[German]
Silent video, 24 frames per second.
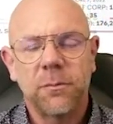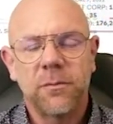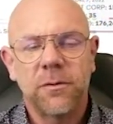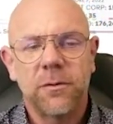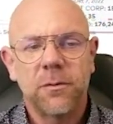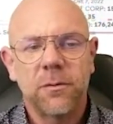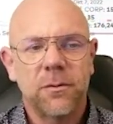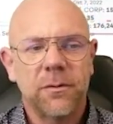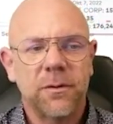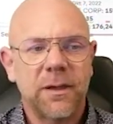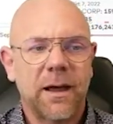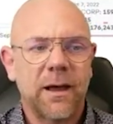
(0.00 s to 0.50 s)

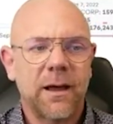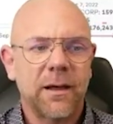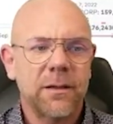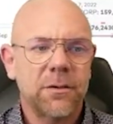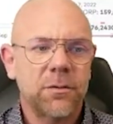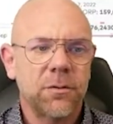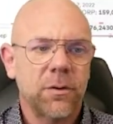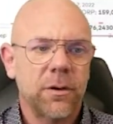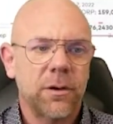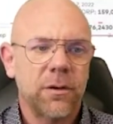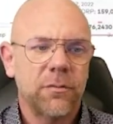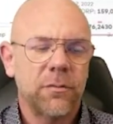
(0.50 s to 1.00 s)
Dollar
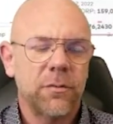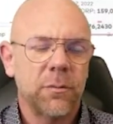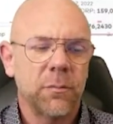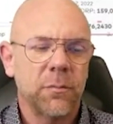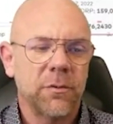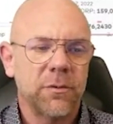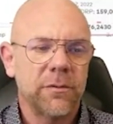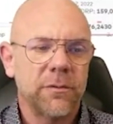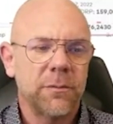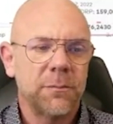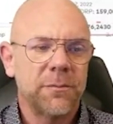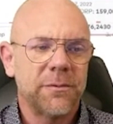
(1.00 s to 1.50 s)
und 8,75
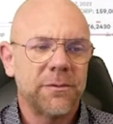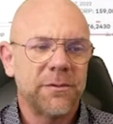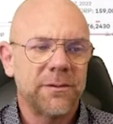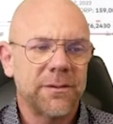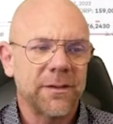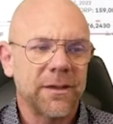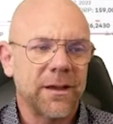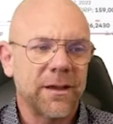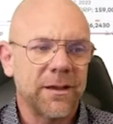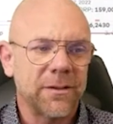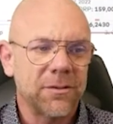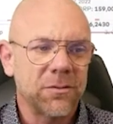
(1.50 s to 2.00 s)
Dollar.
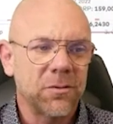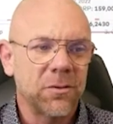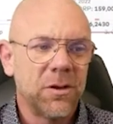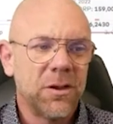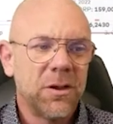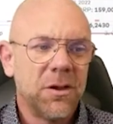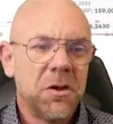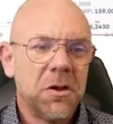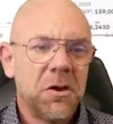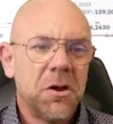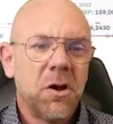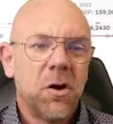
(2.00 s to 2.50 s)
Also
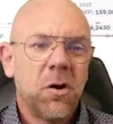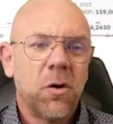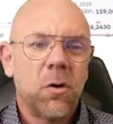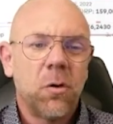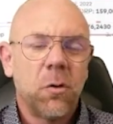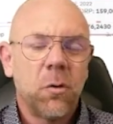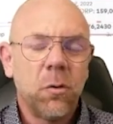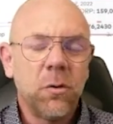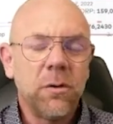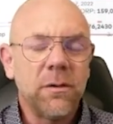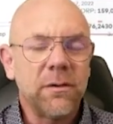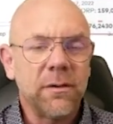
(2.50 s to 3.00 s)

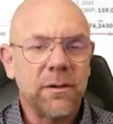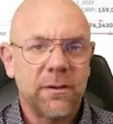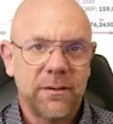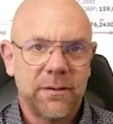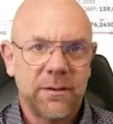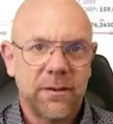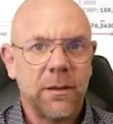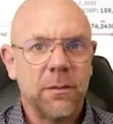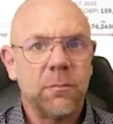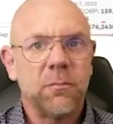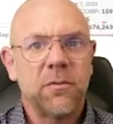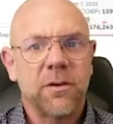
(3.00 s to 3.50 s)
unter
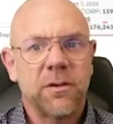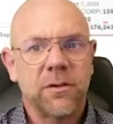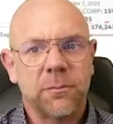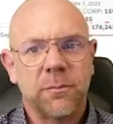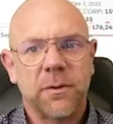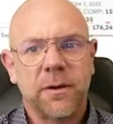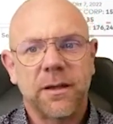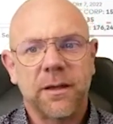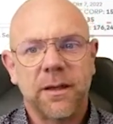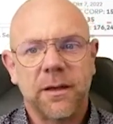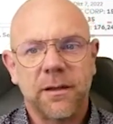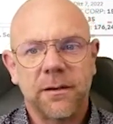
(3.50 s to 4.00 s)
dem, was
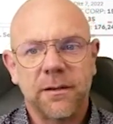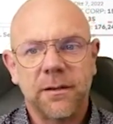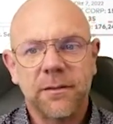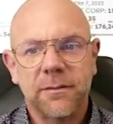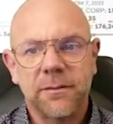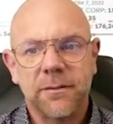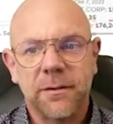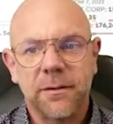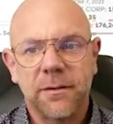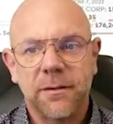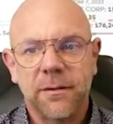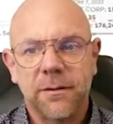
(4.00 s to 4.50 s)
man gerne
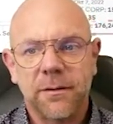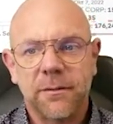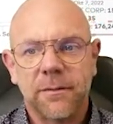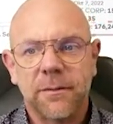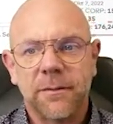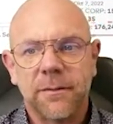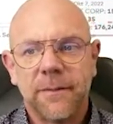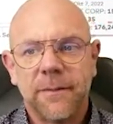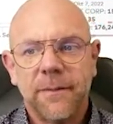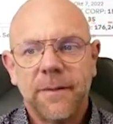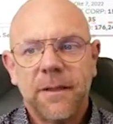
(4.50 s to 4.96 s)
gesehen hätte.